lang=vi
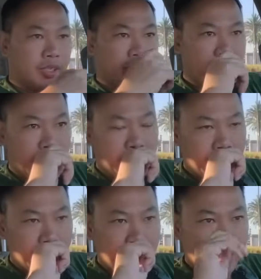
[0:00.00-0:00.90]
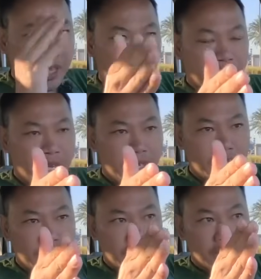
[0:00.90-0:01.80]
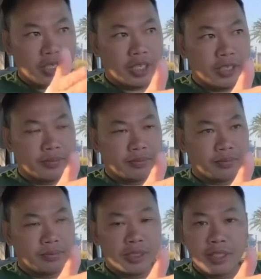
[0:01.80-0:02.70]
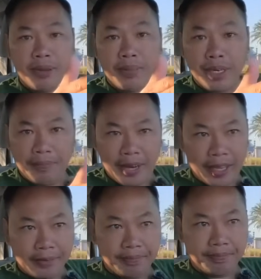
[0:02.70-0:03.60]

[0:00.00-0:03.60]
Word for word: chẳng hạn như bây giờ mình đi cái trên đường đó mình sẽ biết mình gặp nạn